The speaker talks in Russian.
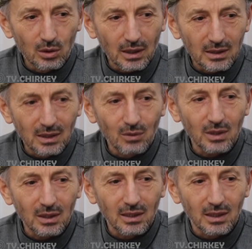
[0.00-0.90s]

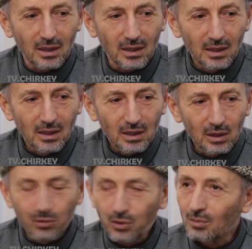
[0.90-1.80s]
достоверная
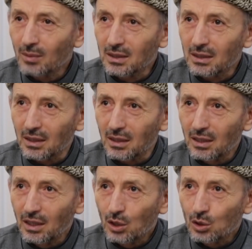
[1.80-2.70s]
информация,
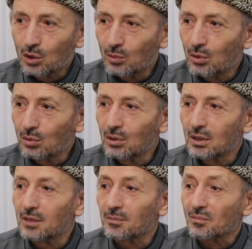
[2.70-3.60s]
чтобы
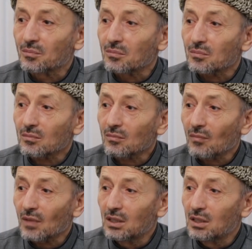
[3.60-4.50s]
люди
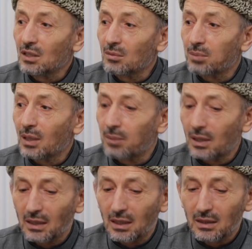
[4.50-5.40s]
не
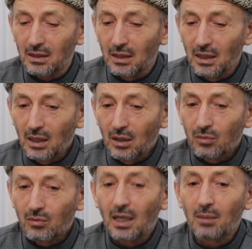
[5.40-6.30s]
попадали
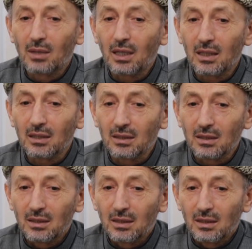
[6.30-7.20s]
в капкан
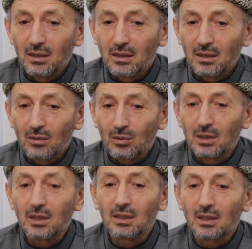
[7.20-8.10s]
вот
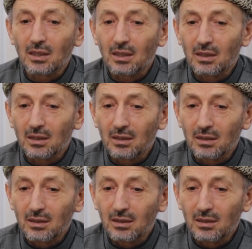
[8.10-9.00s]
этих
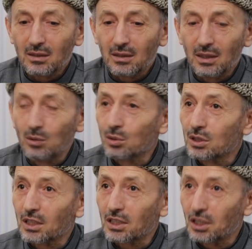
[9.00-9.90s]

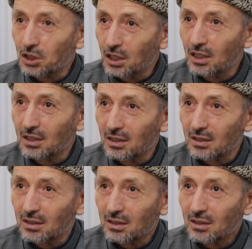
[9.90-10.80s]
ненужных
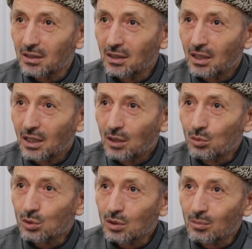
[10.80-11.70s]
течений.
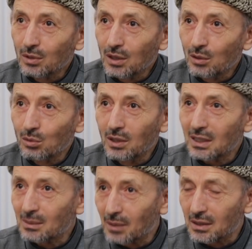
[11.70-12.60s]
Нужно было людей
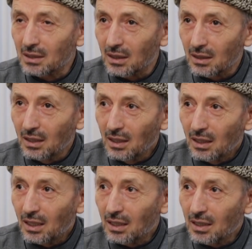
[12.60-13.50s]
спасать,
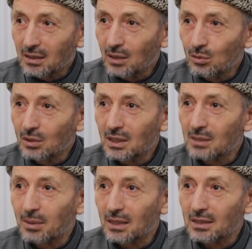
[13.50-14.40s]
а когда людей
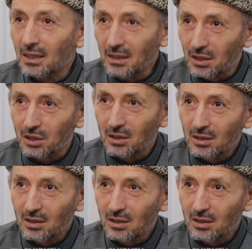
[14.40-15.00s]
спасаешь,